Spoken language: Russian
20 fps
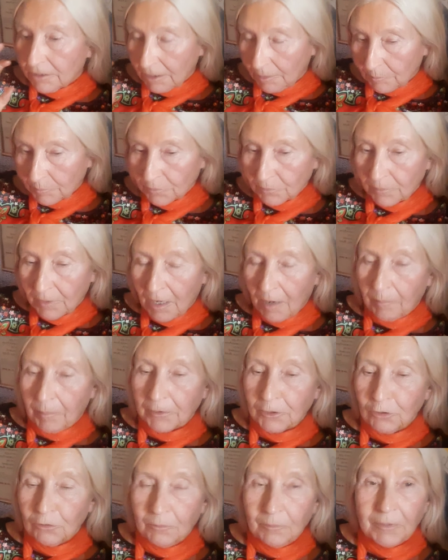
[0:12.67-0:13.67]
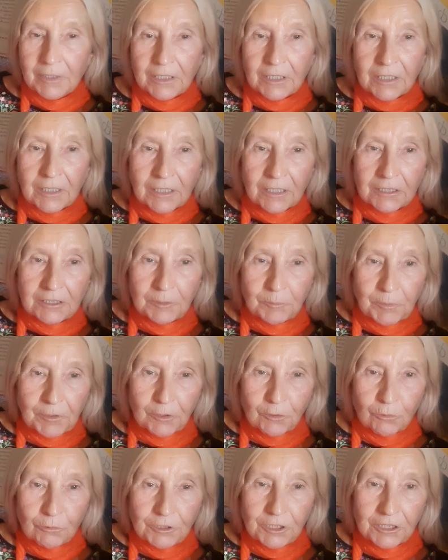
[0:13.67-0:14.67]
там, а потом это
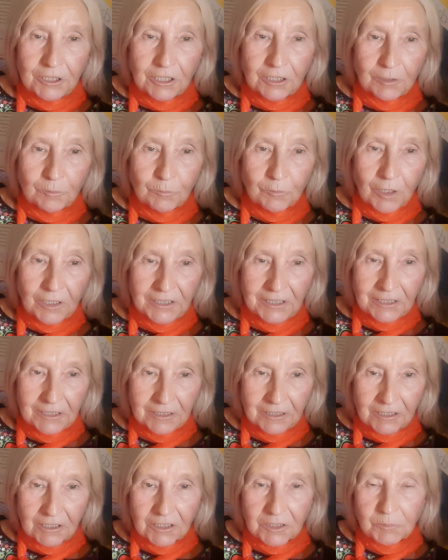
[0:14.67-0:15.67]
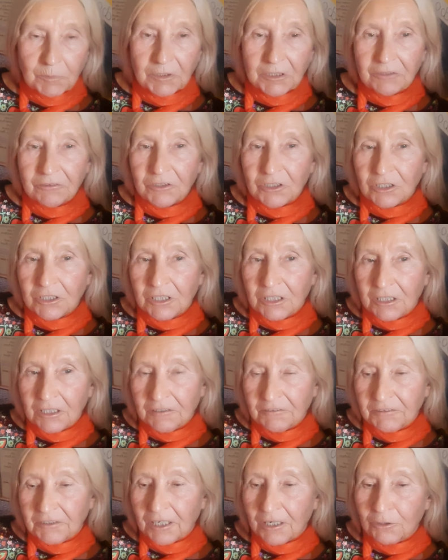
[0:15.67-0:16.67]
приходит этому один раз
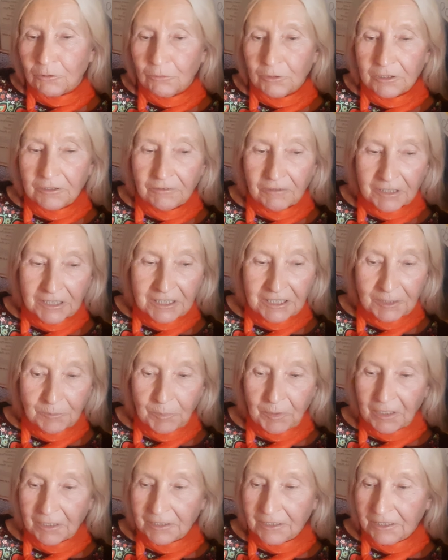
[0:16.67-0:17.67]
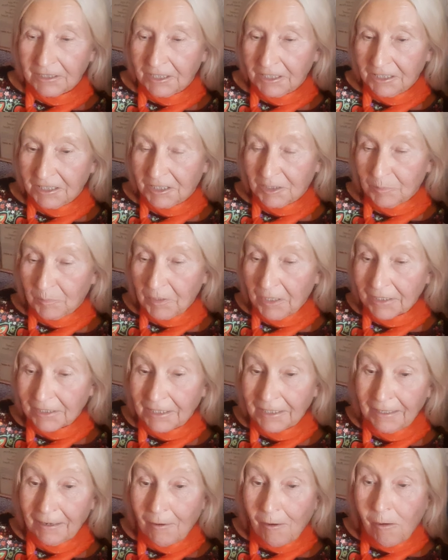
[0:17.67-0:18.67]
подтверждение, второй, двадцать пятый, тридцать
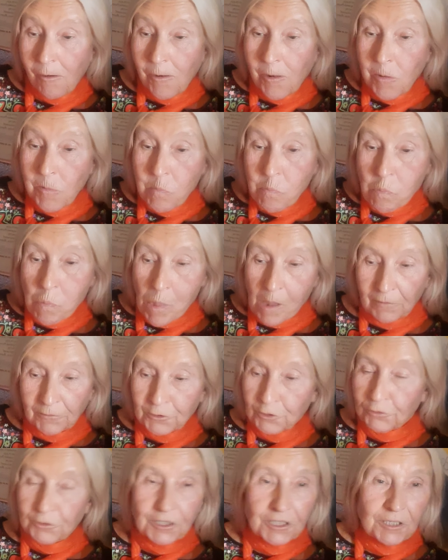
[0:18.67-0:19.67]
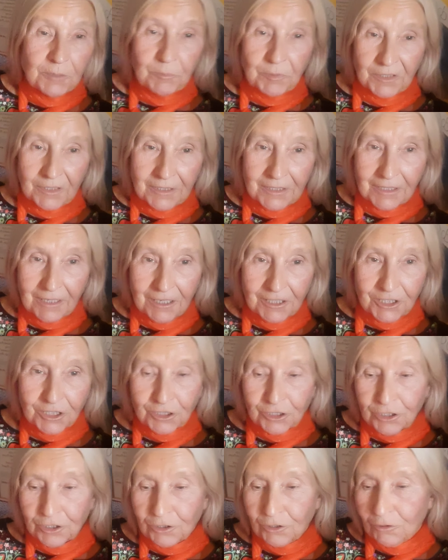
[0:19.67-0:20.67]
пятый. Все это не
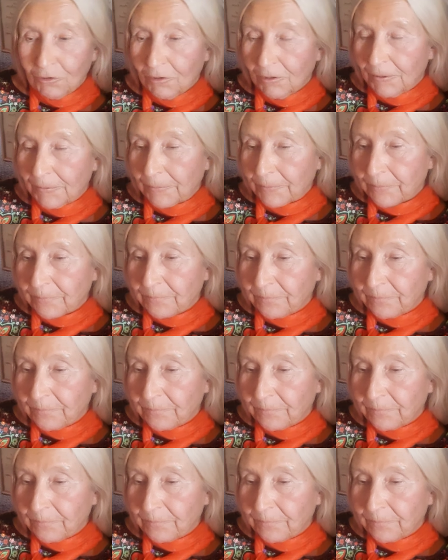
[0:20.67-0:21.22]
перескажешь, но